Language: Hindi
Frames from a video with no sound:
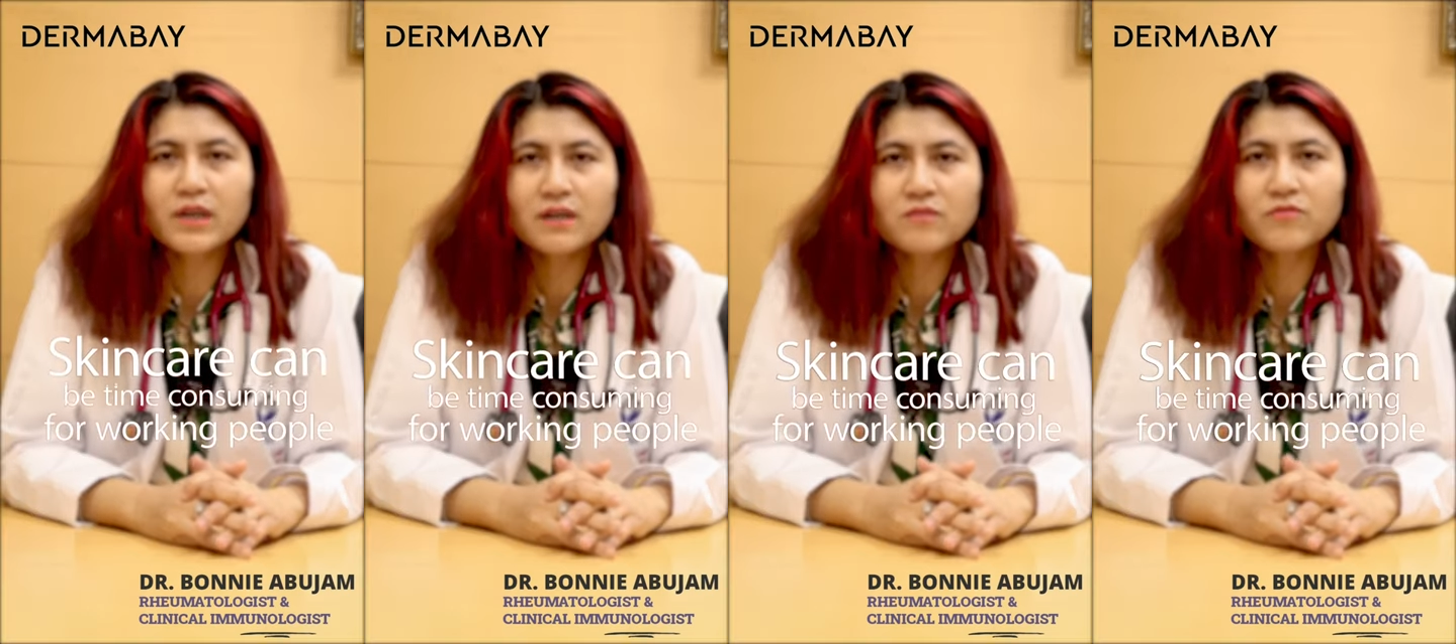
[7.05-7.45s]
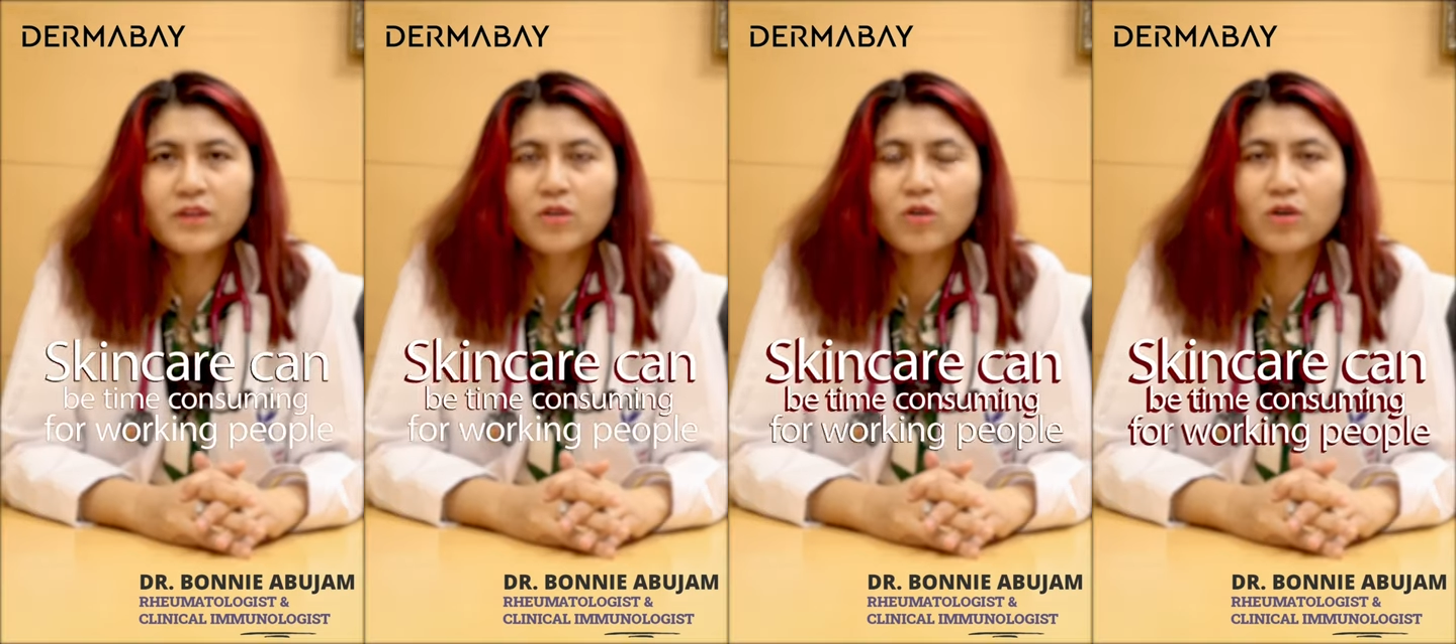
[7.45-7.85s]
रिंकल
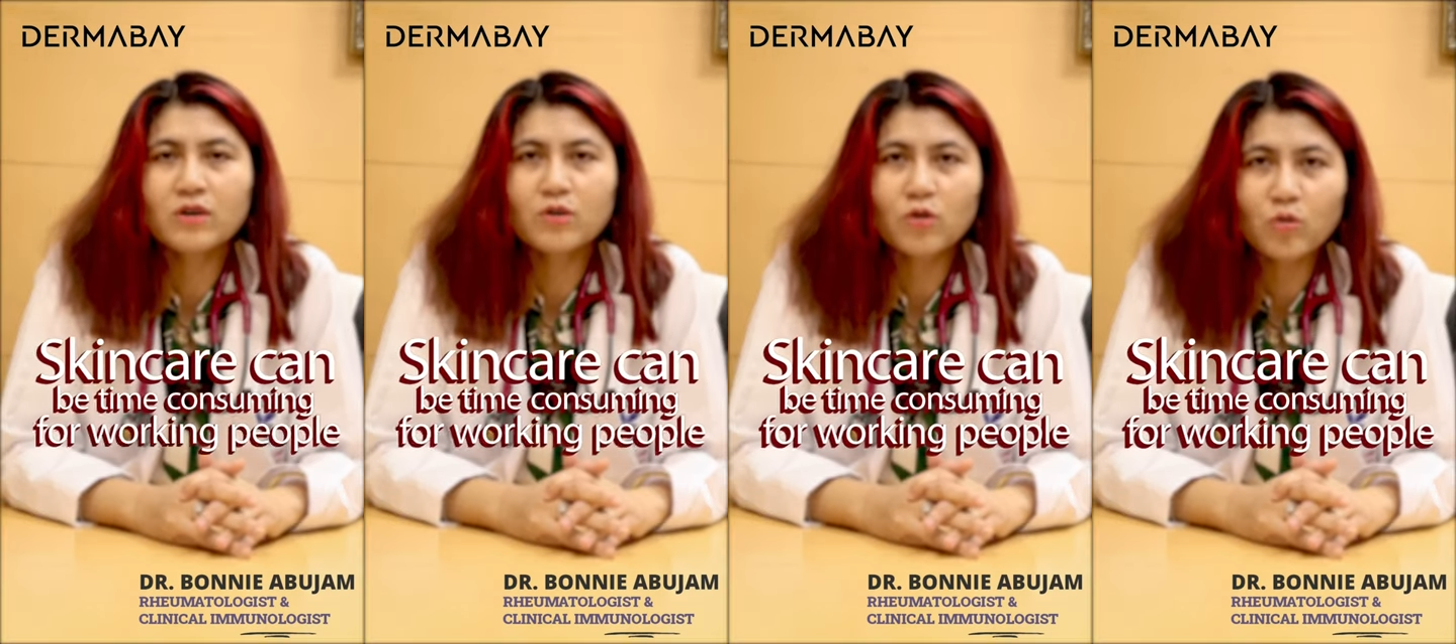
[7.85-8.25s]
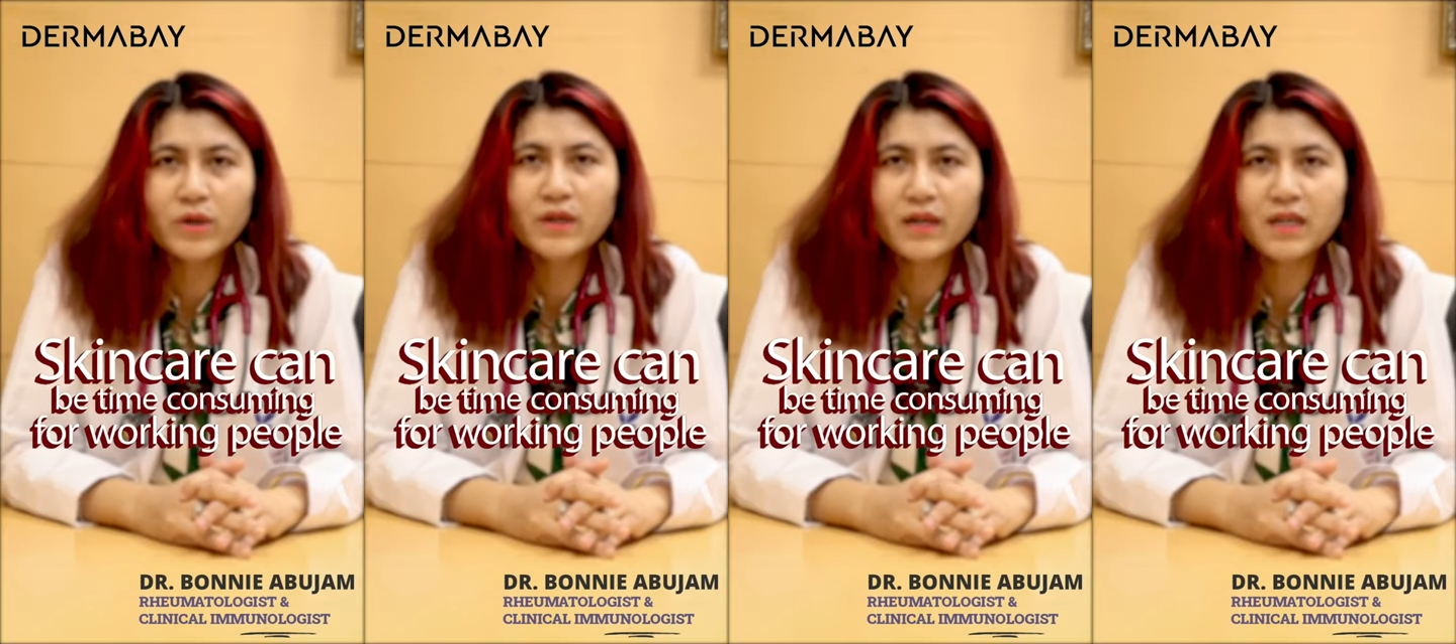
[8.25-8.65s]
फ्री और
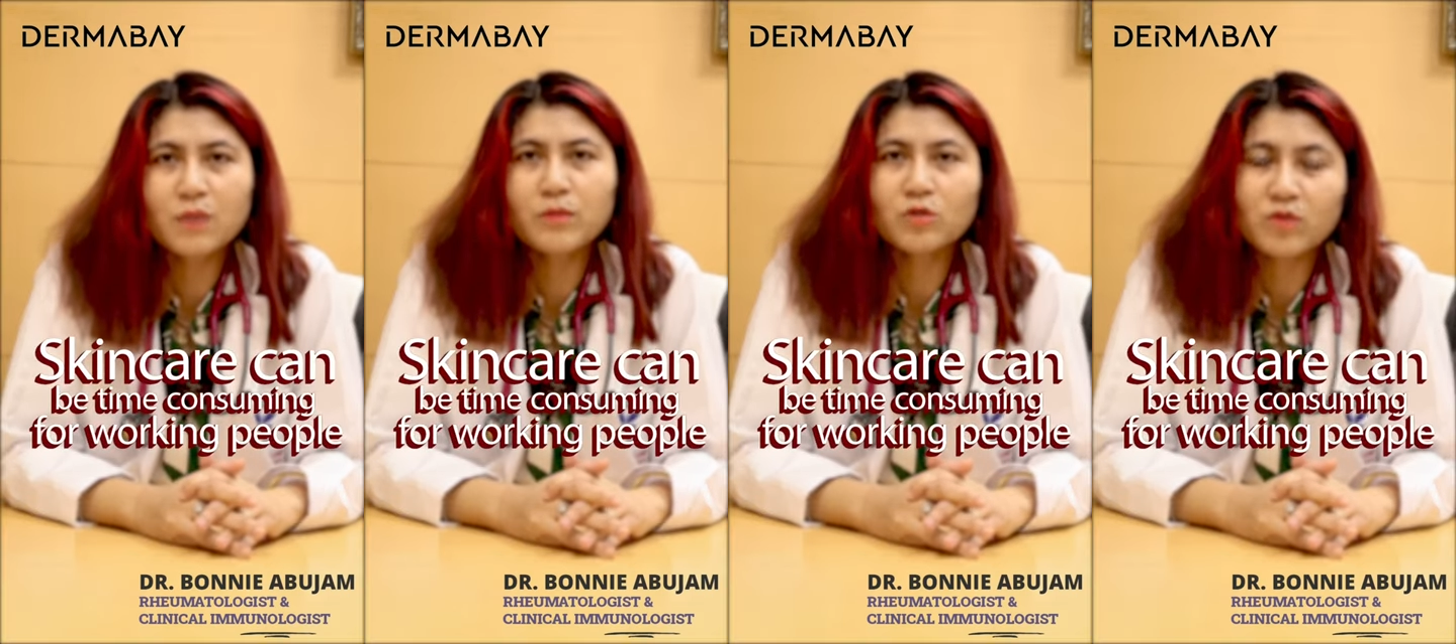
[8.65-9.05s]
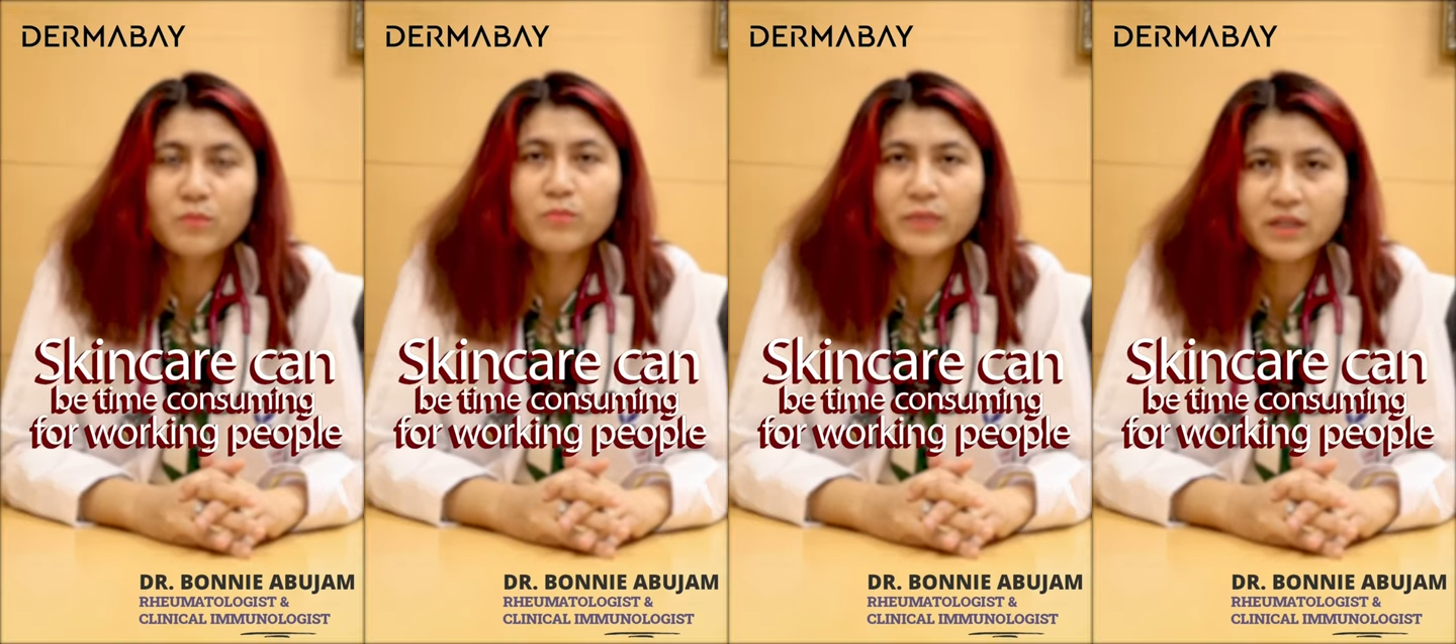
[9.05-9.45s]
ग्लोइंग रखने में थोड़ी